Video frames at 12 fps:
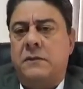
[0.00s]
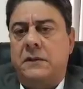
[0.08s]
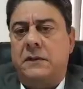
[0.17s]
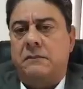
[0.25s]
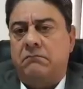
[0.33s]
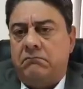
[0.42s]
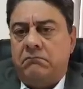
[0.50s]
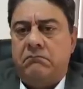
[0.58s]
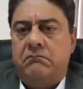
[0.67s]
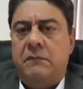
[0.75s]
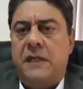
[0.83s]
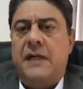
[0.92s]
que
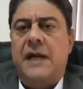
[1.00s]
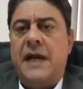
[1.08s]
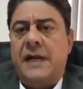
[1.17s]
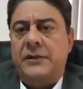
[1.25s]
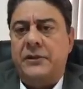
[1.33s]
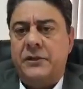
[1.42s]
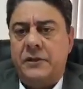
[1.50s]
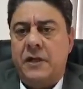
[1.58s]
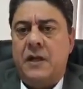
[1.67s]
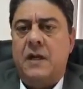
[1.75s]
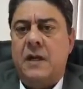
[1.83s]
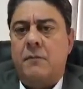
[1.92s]
ele age
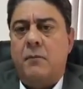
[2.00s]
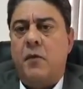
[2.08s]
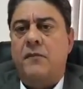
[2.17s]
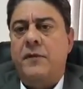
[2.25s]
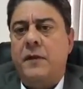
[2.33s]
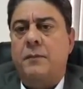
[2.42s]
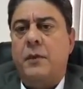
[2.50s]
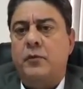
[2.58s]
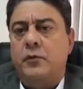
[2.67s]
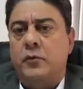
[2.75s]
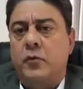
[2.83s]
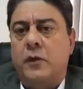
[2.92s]
movido
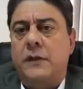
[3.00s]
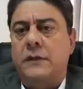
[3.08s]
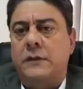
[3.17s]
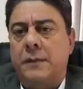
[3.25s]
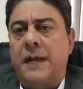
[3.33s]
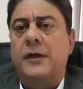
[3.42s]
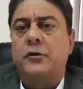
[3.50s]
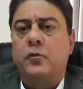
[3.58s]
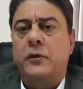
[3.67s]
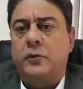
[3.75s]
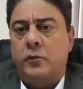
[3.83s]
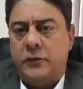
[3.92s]
pelos dois, pelas
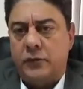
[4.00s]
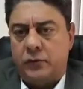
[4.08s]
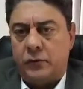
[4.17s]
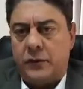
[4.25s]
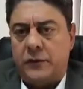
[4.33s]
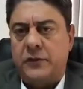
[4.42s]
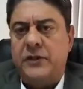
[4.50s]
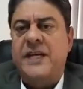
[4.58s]
duas condições,